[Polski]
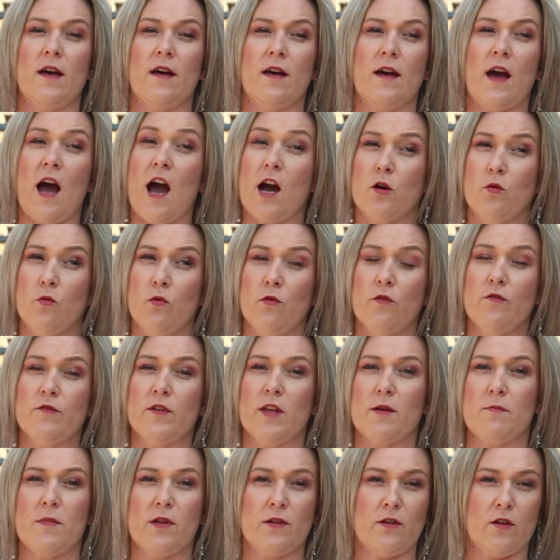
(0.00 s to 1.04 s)
e, a
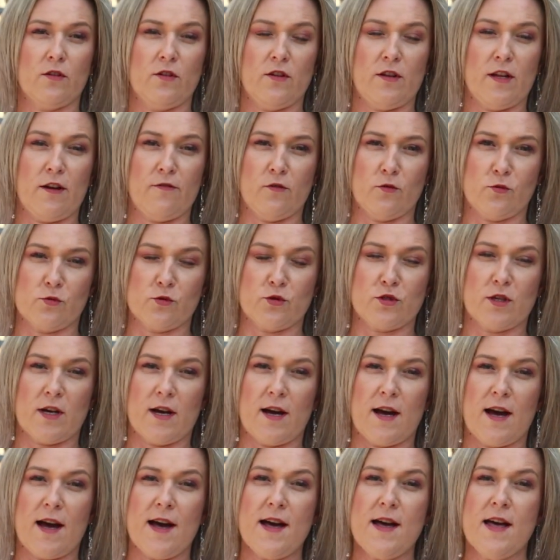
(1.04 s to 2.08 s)
głównie metody na
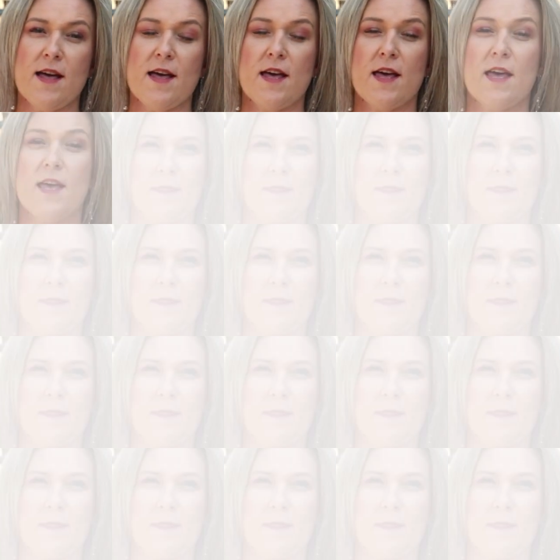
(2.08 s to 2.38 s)
wnuczka.